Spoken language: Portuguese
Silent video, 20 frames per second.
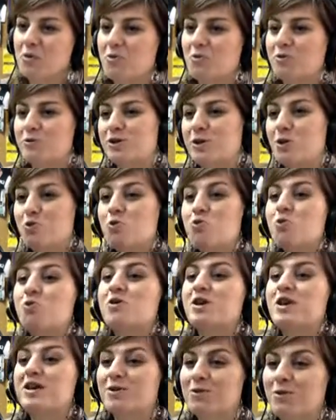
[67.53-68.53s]
o seu
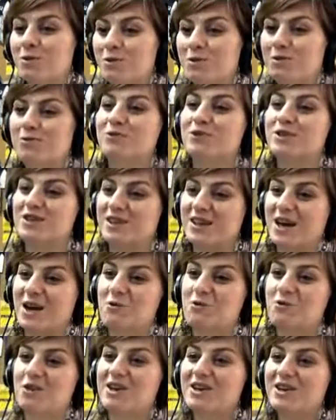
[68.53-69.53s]
currículo versão